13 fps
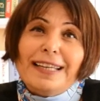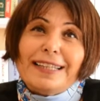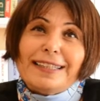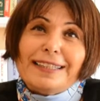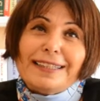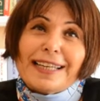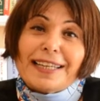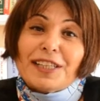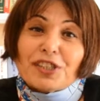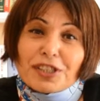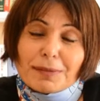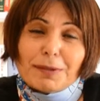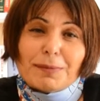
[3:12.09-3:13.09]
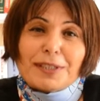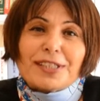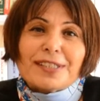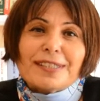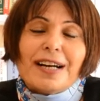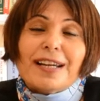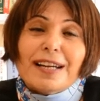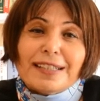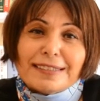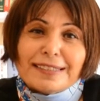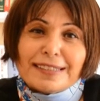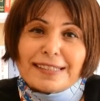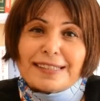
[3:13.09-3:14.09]
e, yani yaşam amacı,
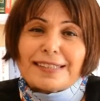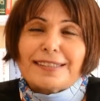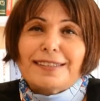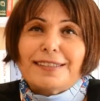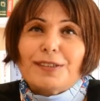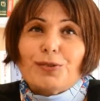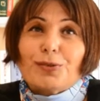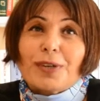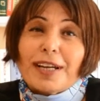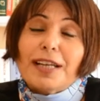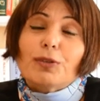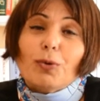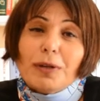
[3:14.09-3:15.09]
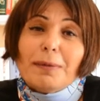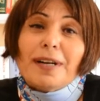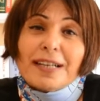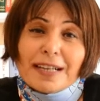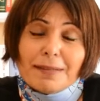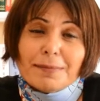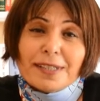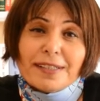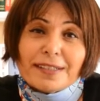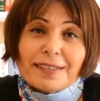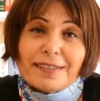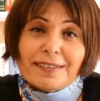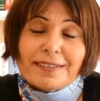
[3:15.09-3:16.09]
hayatın akışı, çünkü hayat öyle bir akan bir
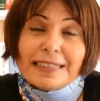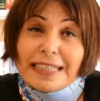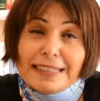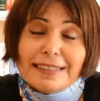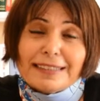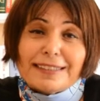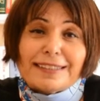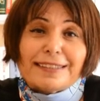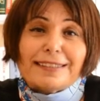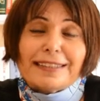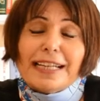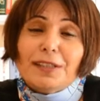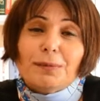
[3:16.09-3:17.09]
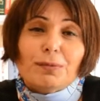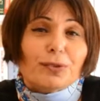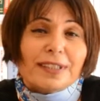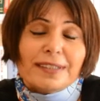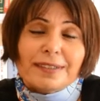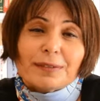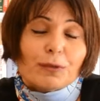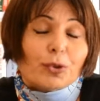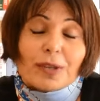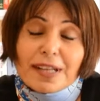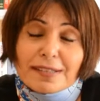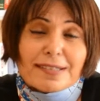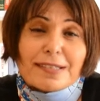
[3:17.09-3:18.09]
e, nehir ki yani burada
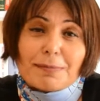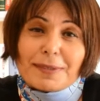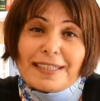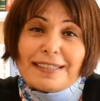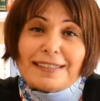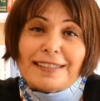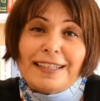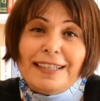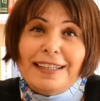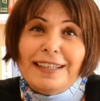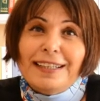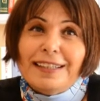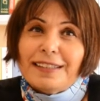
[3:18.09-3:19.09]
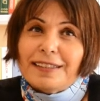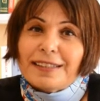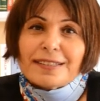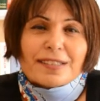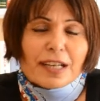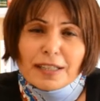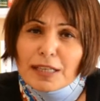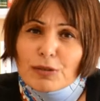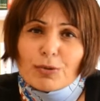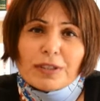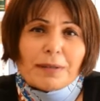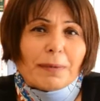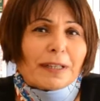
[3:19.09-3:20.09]
kuralsız bir nehir. E, sağına
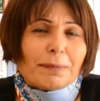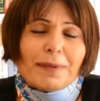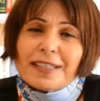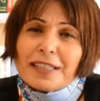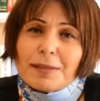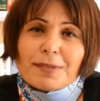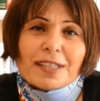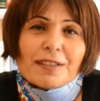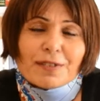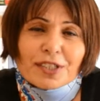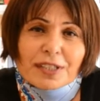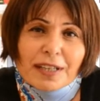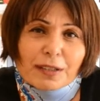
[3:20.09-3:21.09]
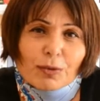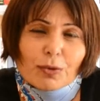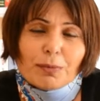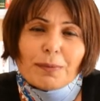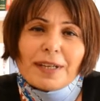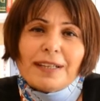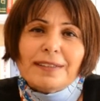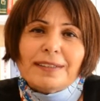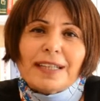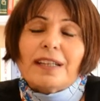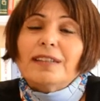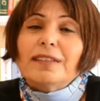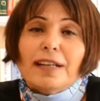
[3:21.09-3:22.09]
soluna bakmayan, kimseye vicdanı olmayan,
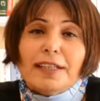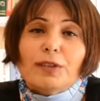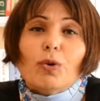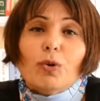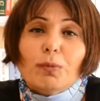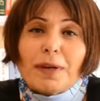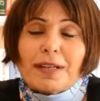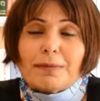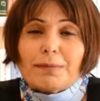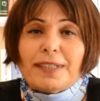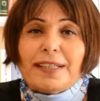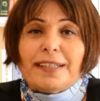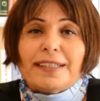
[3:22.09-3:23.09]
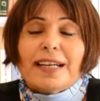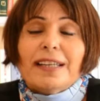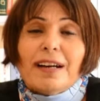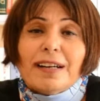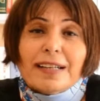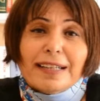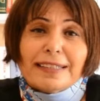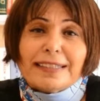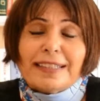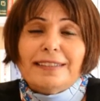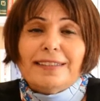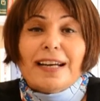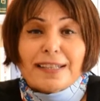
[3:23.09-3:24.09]
yani adalet olmayan bir nehir. Yani
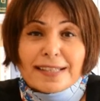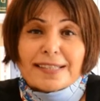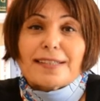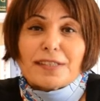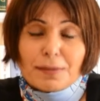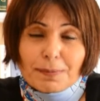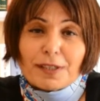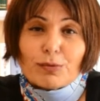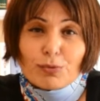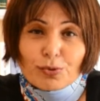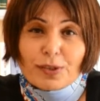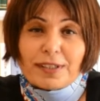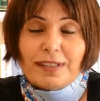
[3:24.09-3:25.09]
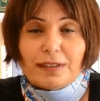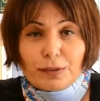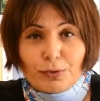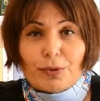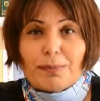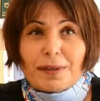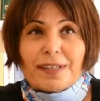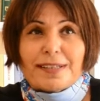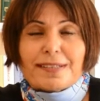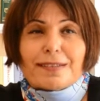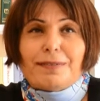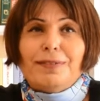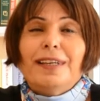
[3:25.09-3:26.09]
akarken herkes nasibine düşeni alıyor
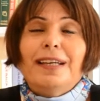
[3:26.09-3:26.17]
maalesef.